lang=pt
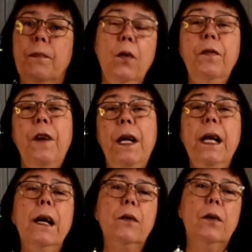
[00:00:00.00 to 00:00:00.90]
O
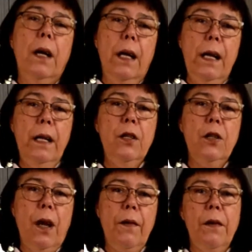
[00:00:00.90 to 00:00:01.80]
farelo ele
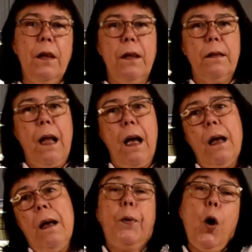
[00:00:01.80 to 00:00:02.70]
já
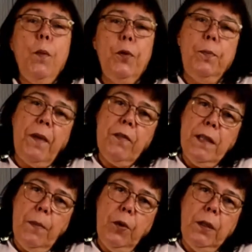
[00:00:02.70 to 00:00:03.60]
tá próprio para
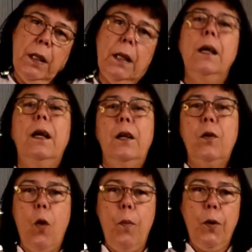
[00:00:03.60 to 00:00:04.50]
você poder
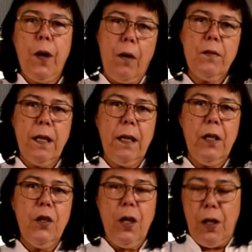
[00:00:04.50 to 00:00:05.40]
incorporar os
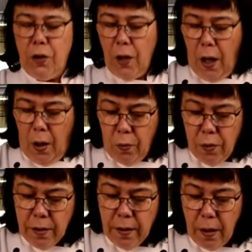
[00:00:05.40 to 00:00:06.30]
ingredientes.
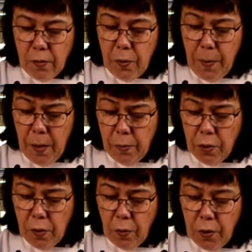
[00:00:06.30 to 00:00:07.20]
Os grãos, mesmo
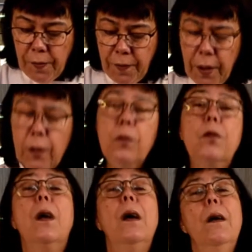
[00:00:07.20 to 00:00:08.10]
os
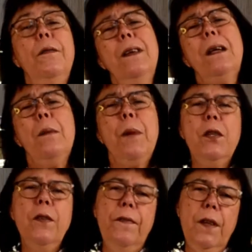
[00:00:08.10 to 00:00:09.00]
finos, fica mais
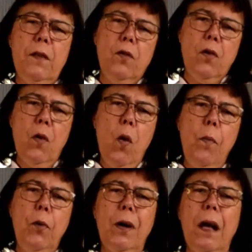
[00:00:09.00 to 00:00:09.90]
difícil de
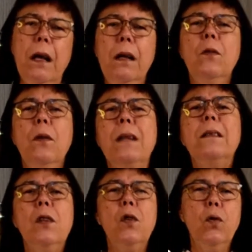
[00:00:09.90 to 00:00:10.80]
incorporar e a
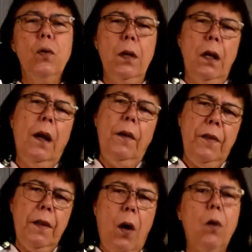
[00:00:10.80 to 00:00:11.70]
textura
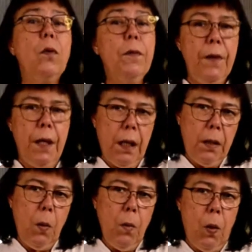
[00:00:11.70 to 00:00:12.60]
final não fica
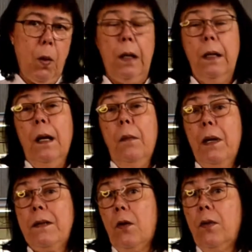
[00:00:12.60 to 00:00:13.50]
tão boa.
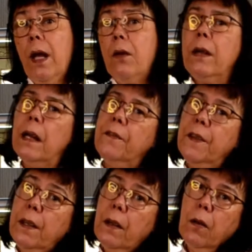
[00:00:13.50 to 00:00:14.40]
Mas eu não quero que ela
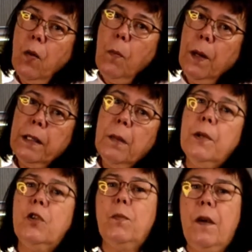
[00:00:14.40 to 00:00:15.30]
fique
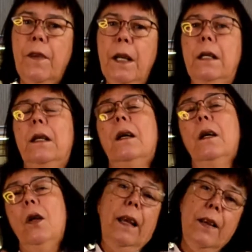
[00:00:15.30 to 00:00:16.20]
completamente uma farinha.
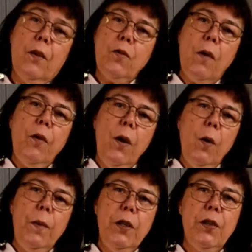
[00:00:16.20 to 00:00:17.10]
E eu só vou
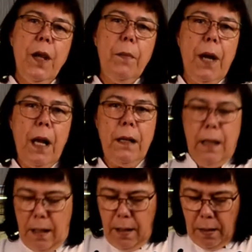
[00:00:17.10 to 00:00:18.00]
realmente quebrar
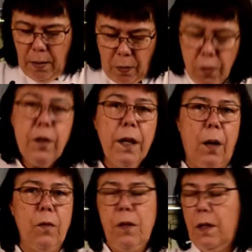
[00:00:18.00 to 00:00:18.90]
aqui os
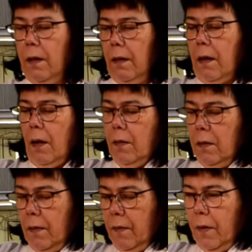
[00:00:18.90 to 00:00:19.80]
grãos. Então,
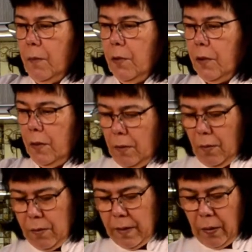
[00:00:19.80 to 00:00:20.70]
vamos
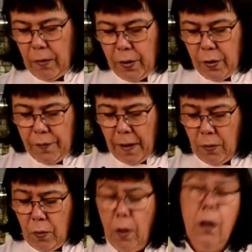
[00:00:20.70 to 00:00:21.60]
usar o
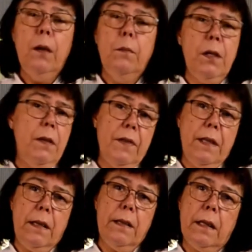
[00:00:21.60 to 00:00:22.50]
liquidificador, mas se
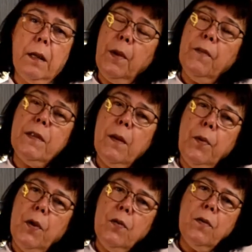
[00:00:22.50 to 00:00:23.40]
você quiser também você
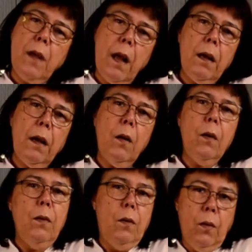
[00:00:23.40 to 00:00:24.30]
pode usar
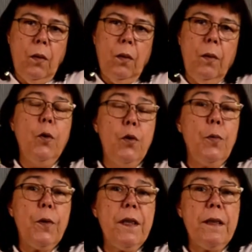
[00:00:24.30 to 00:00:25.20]
o
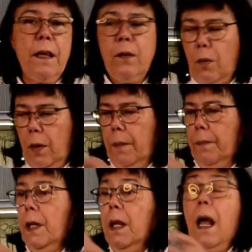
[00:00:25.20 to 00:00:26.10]
multiprocessador.
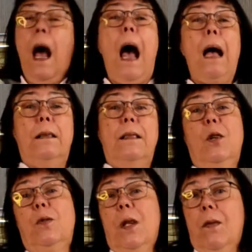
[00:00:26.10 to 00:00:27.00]
Ah,
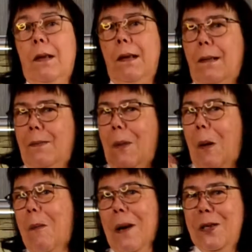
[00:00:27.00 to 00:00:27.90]
eu tenho aqui
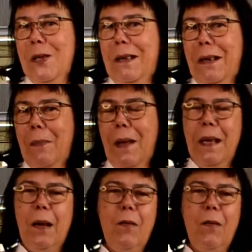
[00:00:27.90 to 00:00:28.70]
uma xícara e meia.